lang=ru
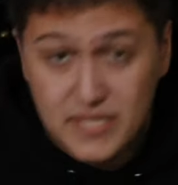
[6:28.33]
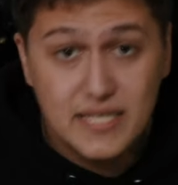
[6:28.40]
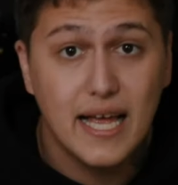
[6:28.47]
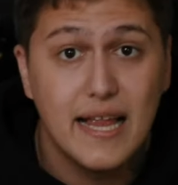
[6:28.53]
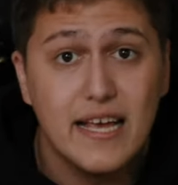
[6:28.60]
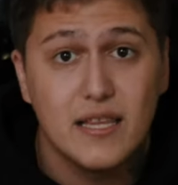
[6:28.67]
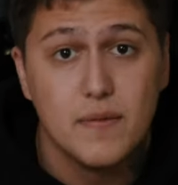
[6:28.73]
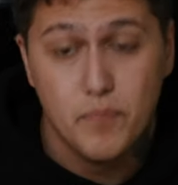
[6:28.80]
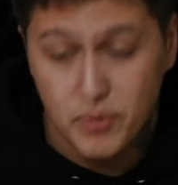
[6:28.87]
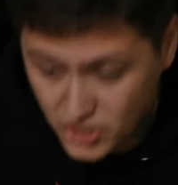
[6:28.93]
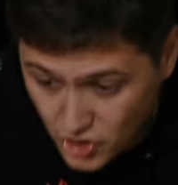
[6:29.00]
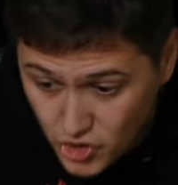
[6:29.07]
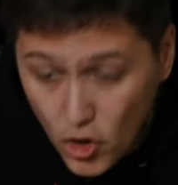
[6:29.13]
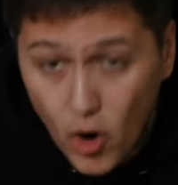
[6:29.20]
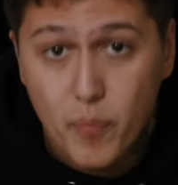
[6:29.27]
С пистолетом
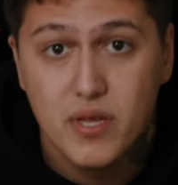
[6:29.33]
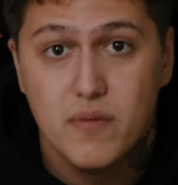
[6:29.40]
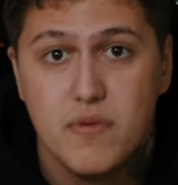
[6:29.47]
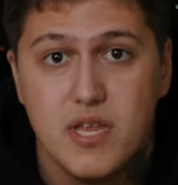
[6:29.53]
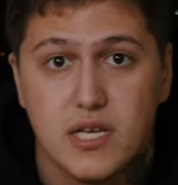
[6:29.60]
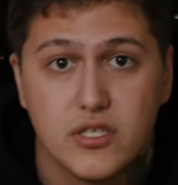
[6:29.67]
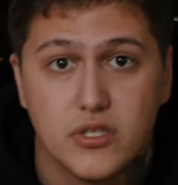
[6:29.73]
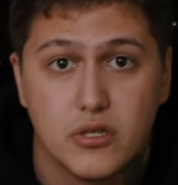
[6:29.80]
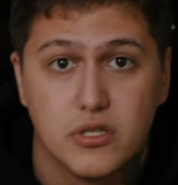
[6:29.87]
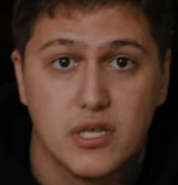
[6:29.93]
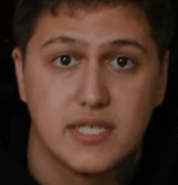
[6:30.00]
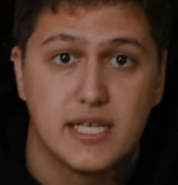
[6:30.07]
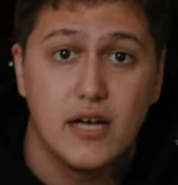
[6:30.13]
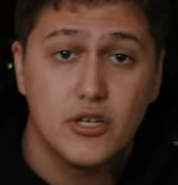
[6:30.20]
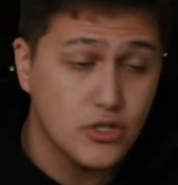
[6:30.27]
поди, ебни меня за то,
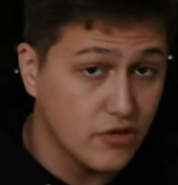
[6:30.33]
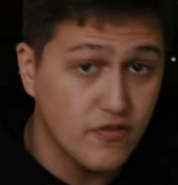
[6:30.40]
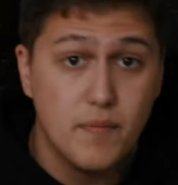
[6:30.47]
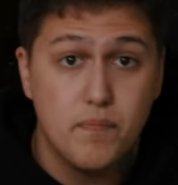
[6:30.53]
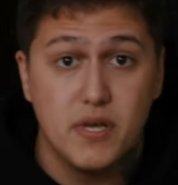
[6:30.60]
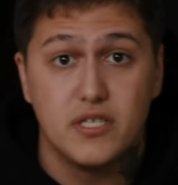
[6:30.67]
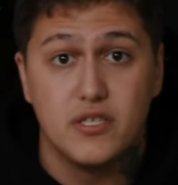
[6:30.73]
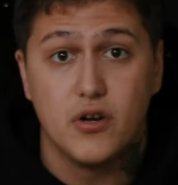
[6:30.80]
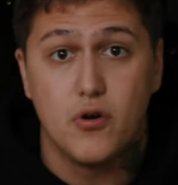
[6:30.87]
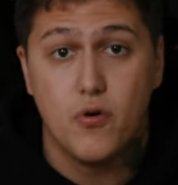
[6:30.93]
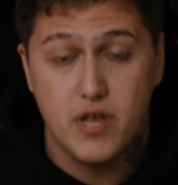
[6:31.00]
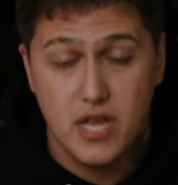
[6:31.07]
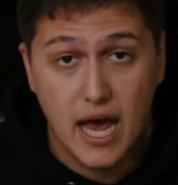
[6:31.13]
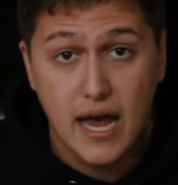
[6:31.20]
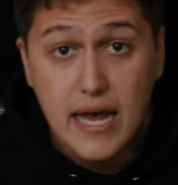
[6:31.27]
что я сказал, что твои песни
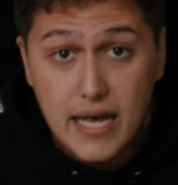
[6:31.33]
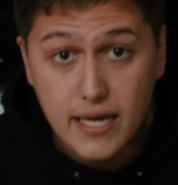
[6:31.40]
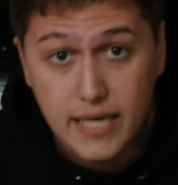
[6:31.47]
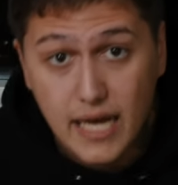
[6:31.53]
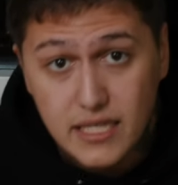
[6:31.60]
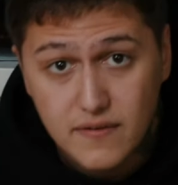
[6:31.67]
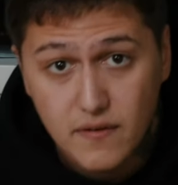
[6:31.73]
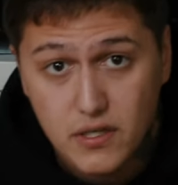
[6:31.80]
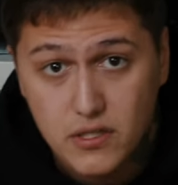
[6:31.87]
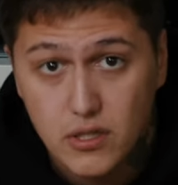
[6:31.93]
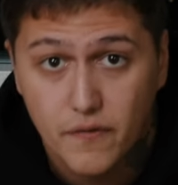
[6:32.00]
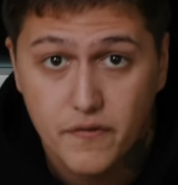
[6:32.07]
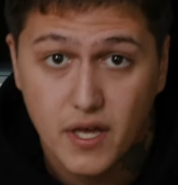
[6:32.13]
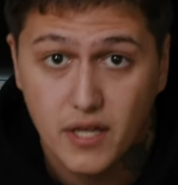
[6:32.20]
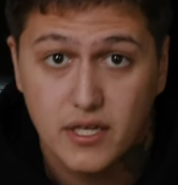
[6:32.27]
хуйня. Я от своих
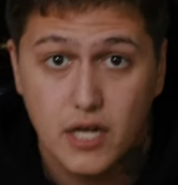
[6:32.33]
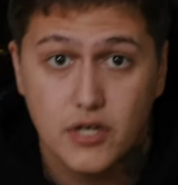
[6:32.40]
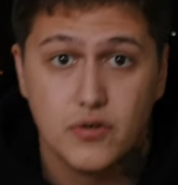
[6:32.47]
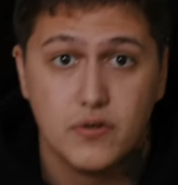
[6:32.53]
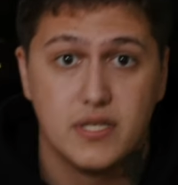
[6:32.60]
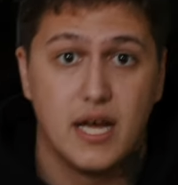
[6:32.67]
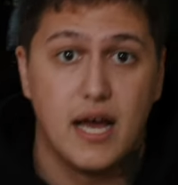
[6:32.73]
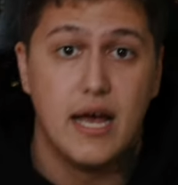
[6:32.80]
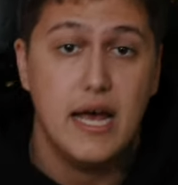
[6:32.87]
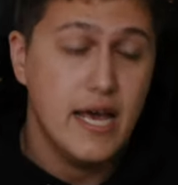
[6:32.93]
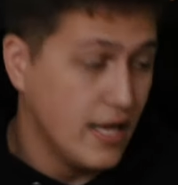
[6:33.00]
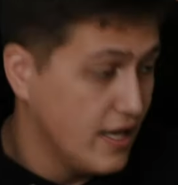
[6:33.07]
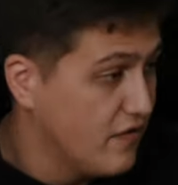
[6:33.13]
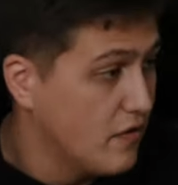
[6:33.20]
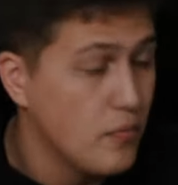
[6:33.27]
слов не откажусь, да?
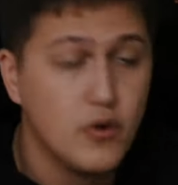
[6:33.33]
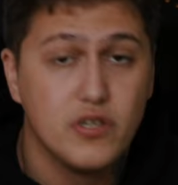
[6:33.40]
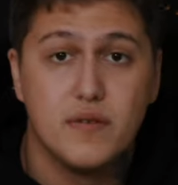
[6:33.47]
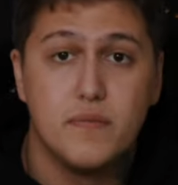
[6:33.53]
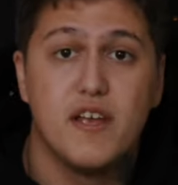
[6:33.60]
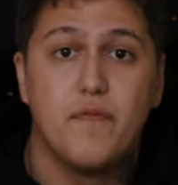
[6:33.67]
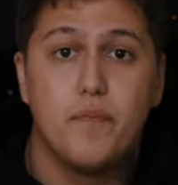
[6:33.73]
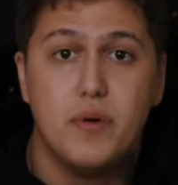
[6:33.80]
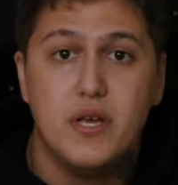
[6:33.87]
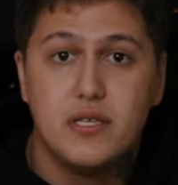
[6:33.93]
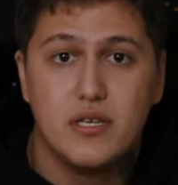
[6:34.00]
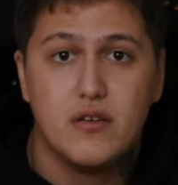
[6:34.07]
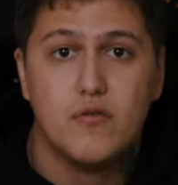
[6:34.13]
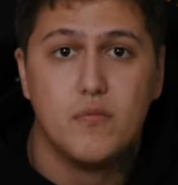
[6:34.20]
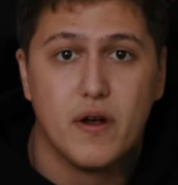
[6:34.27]
Или вы будете меня в
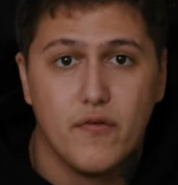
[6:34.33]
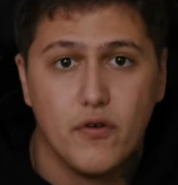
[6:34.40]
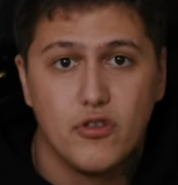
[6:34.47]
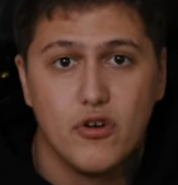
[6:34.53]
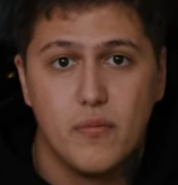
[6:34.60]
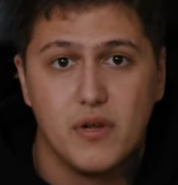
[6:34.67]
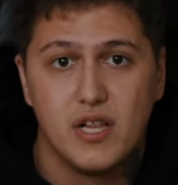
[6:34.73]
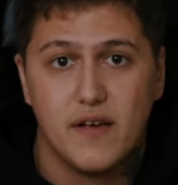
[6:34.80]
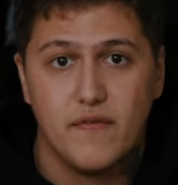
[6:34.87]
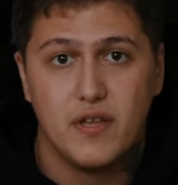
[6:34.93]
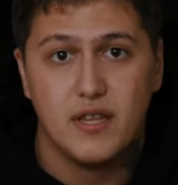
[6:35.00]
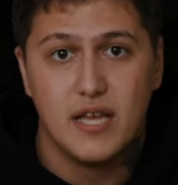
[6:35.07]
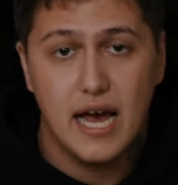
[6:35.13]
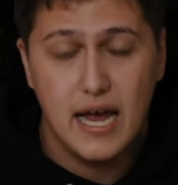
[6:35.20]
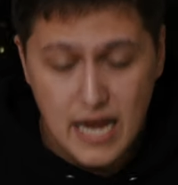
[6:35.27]
Питере у моего дома
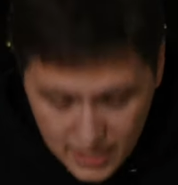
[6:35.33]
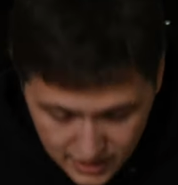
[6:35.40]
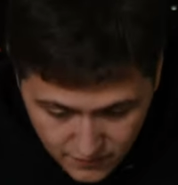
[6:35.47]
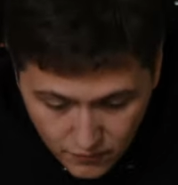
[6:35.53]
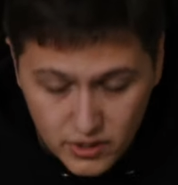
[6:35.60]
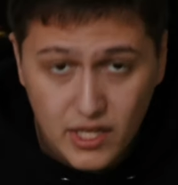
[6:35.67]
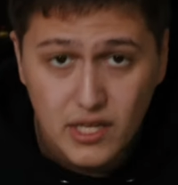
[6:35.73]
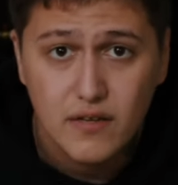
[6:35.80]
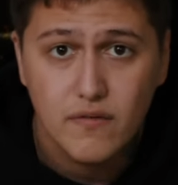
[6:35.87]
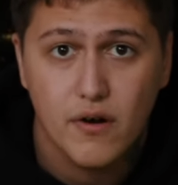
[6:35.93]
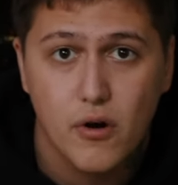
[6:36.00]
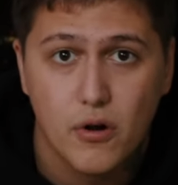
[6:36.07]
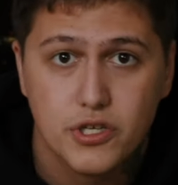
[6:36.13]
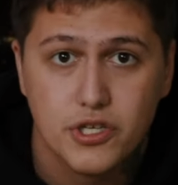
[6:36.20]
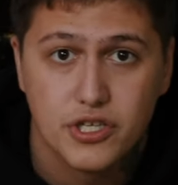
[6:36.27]
ловить, да? Ты вот этого
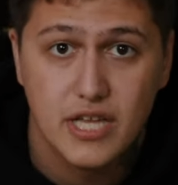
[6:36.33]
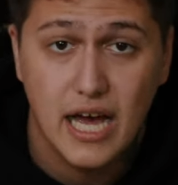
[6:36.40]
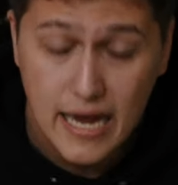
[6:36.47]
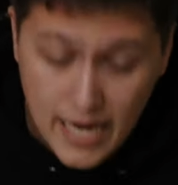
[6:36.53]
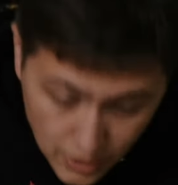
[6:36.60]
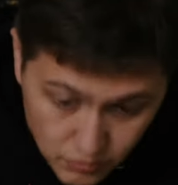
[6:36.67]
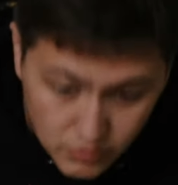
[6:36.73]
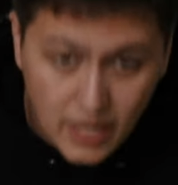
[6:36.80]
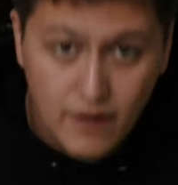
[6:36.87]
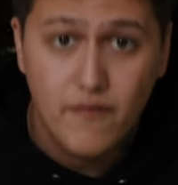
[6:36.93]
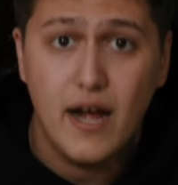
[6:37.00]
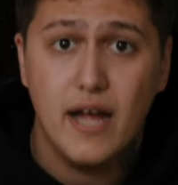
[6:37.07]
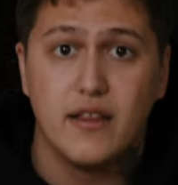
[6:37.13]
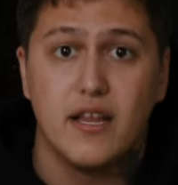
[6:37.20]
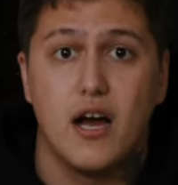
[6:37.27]
хочешь, да? Ну
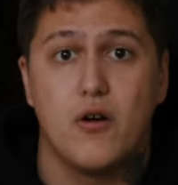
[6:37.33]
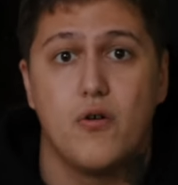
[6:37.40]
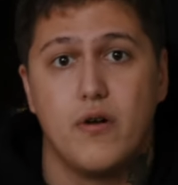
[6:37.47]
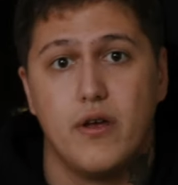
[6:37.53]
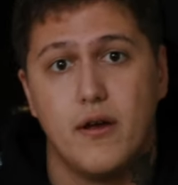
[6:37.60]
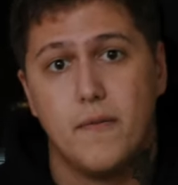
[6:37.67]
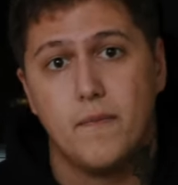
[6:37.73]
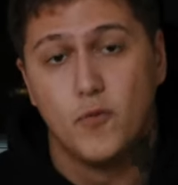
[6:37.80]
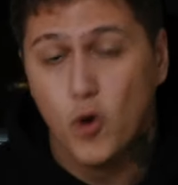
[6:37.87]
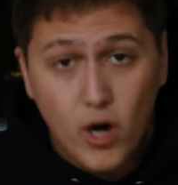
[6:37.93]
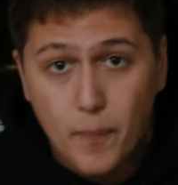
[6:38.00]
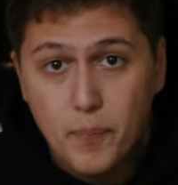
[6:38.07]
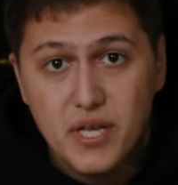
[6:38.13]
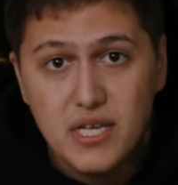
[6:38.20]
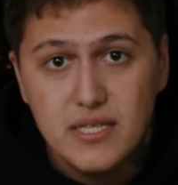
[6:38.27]
давай нахуй.
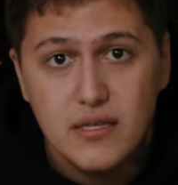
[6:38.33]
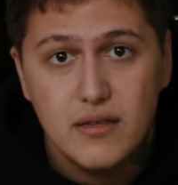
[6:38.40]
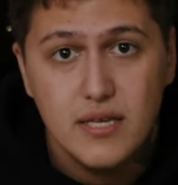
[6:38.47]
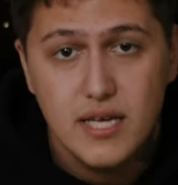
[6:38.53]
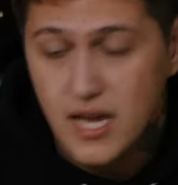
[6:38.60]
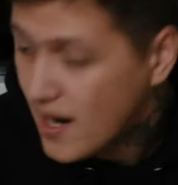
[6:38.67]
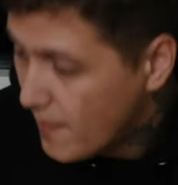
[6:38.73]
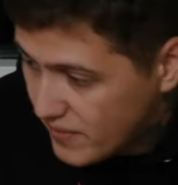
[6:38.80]
Только приди ты.